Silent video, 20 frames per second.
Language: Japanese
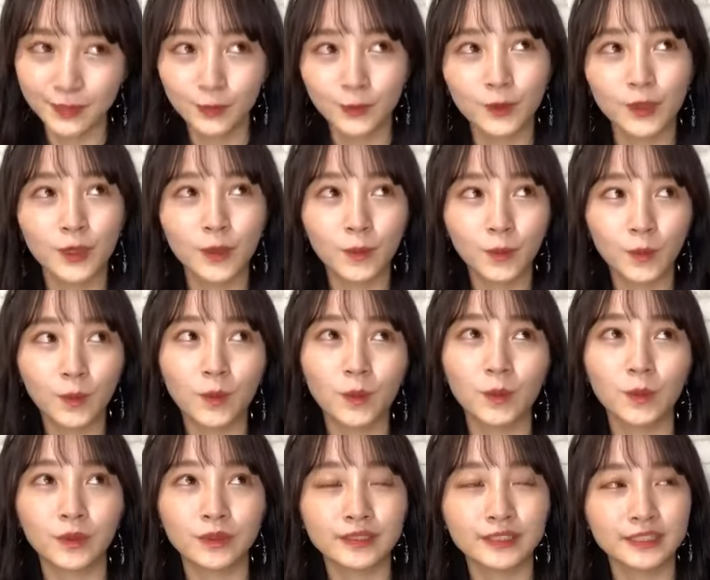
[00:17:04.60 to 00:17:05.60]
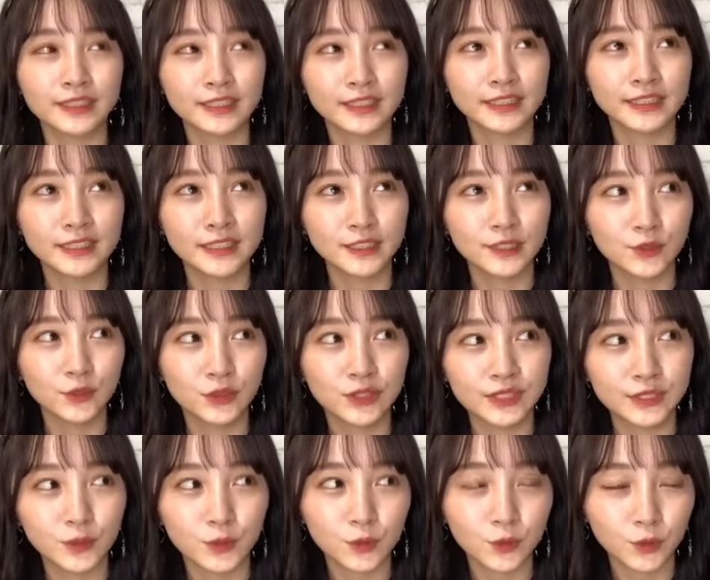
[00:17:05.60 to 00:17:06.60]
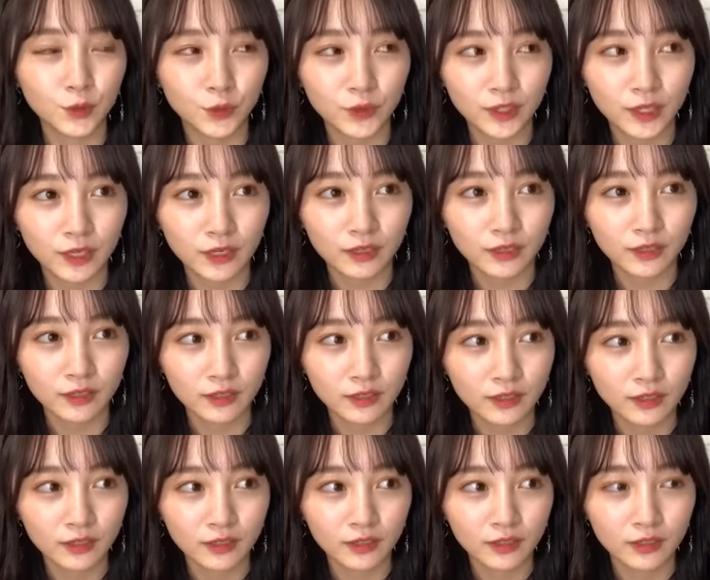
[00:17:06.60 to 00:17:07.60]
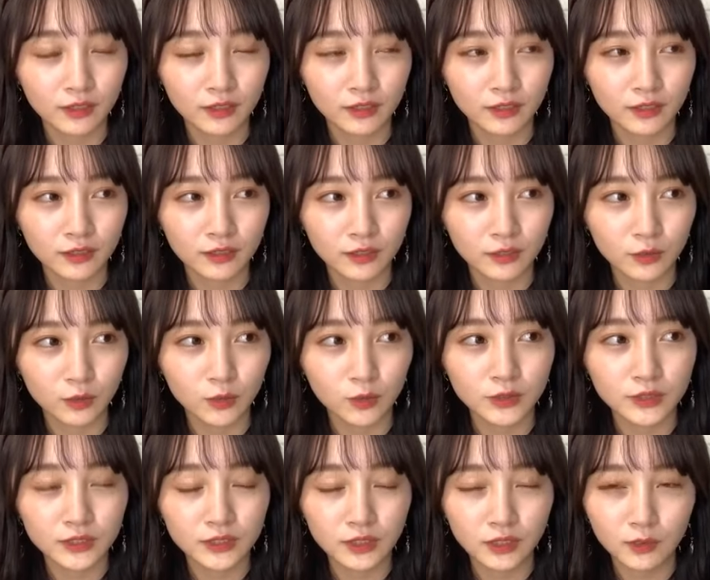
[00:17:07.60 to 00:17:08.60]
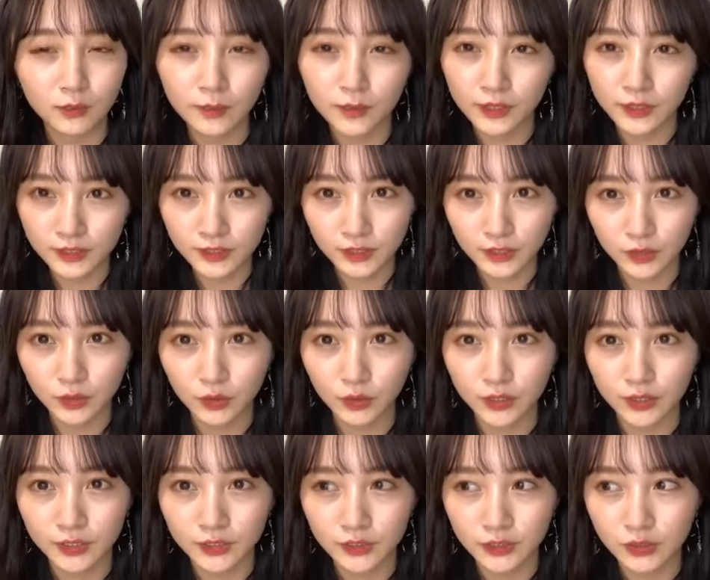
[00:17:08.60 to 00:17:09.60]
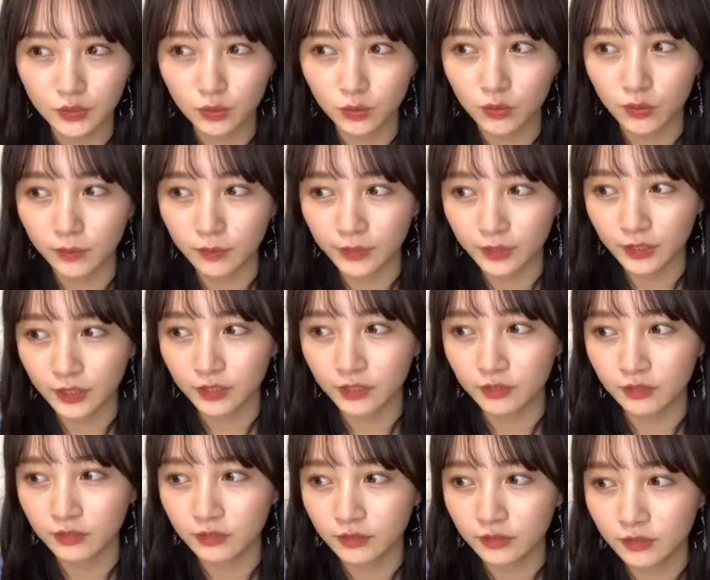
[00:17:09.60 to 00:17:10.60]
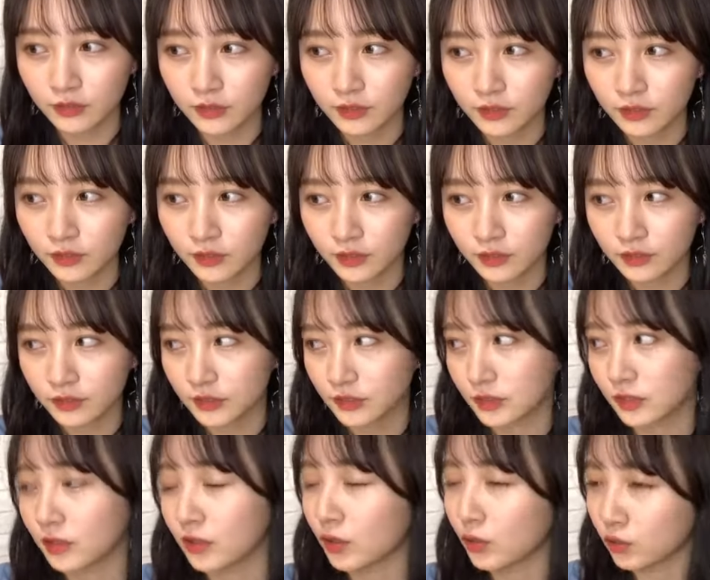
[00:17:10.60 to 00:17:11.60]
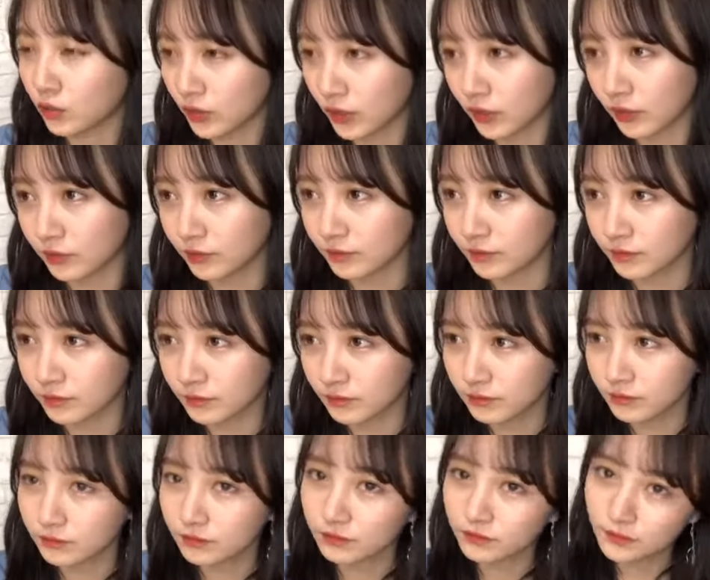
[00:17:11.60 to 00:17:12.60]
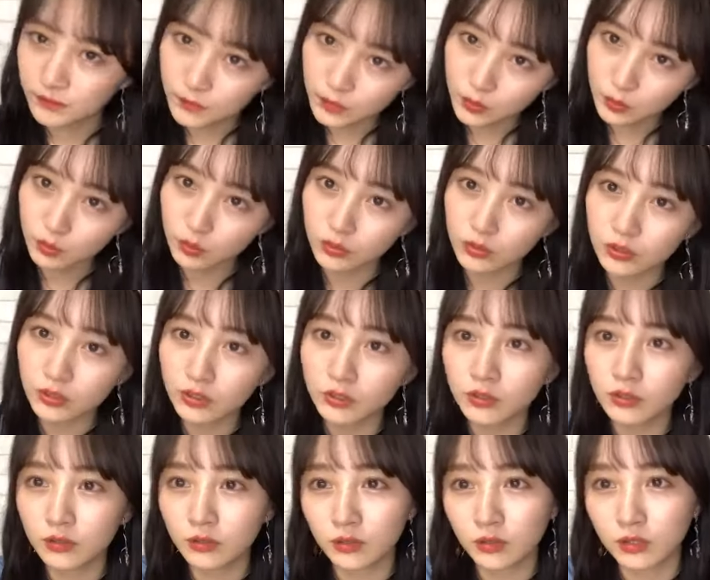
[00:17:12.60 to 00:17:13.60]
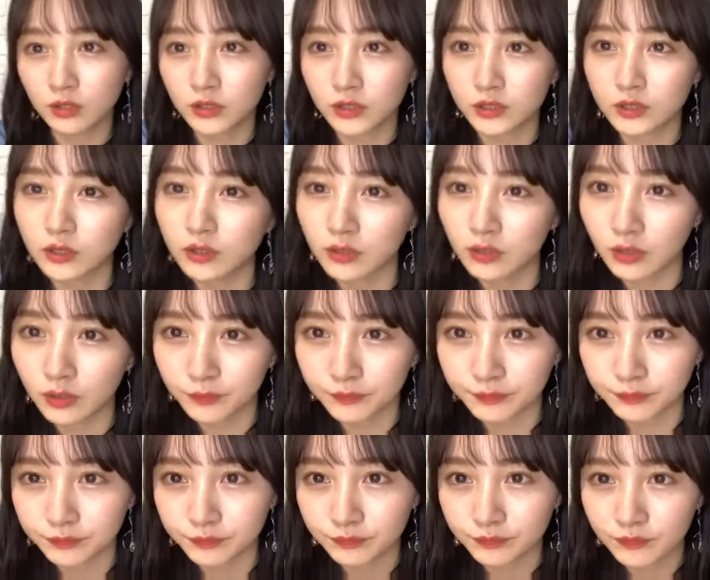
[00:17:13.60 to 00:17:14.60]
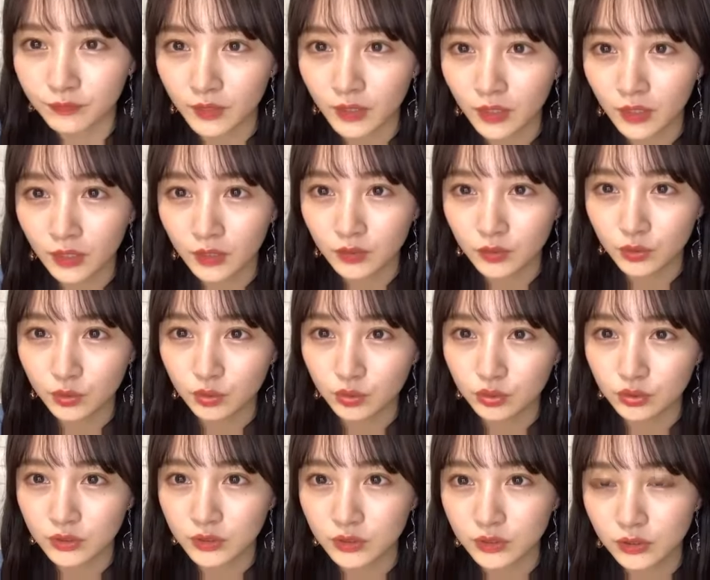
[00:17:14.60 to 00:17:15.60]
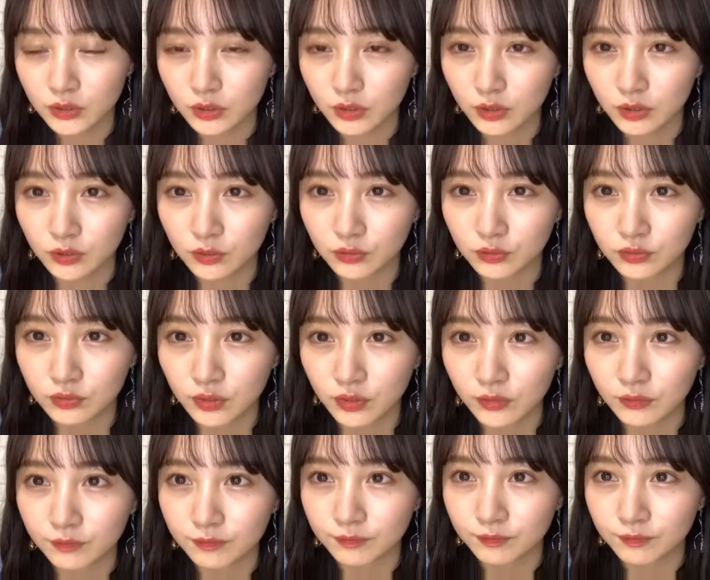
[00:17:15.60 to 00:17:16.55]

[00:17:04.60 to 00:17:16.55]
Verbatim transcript: 今日とかも日曜仕事とかこの時間までさっきの配信とかまでしてたのでそうなかなかね時間が上手に使えなくて